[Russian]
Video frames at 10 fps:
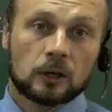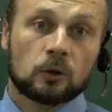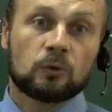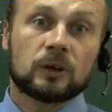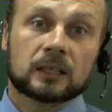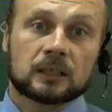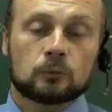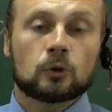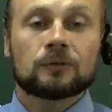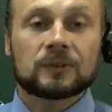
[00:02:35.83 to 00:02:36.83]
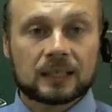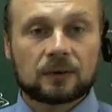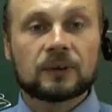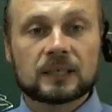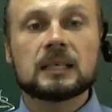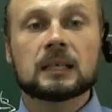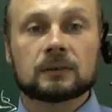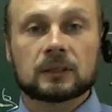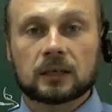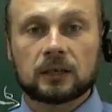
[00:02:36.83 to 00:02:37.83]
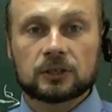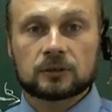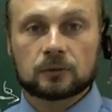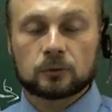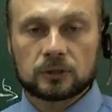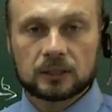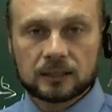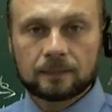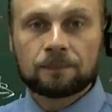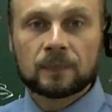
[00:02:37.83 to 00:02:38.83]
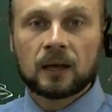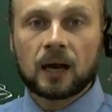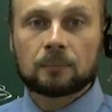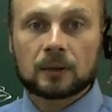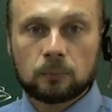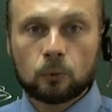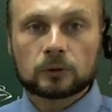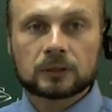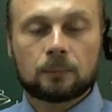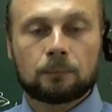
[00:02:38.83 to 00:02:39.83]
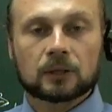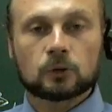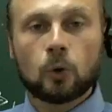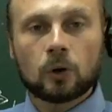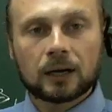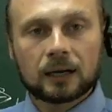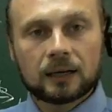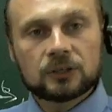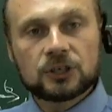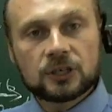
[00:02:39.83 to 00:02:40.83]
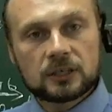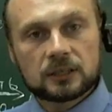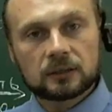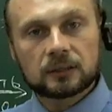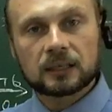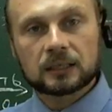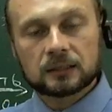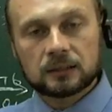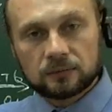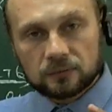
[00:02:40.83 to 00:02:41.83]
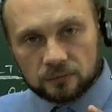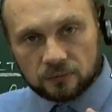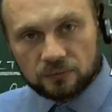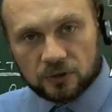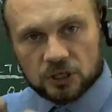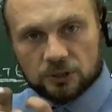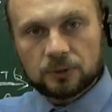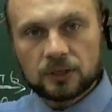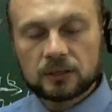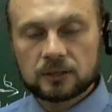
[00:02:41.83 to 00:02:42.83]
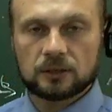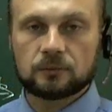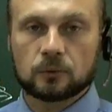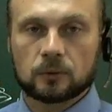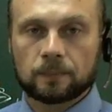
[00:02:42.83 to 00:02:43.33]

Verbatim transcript: выходом. Но всегда фиксированное количество. То есть это обработка потока чисел для выжимки из него.